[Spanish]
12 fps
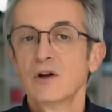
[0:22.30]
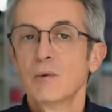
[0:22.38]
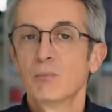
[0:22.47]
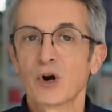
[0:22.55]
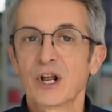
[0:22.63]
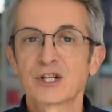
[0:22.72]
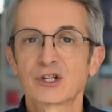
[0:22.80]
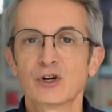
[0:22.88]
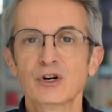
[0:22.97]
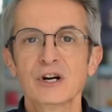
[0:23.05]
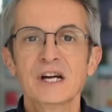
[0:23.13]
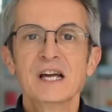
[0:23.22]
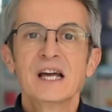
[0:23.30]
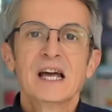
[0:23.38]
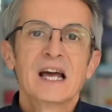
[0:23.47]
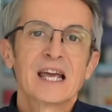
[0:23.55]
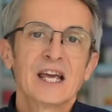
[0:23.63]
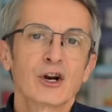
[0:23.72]
Por eso,
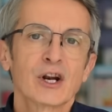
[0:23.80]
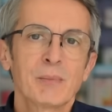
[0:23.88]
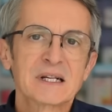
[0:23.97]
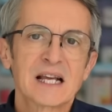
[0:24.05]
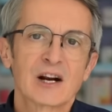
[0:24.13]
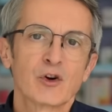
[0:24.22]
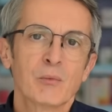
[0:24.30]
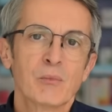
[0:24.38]
quiero repasar con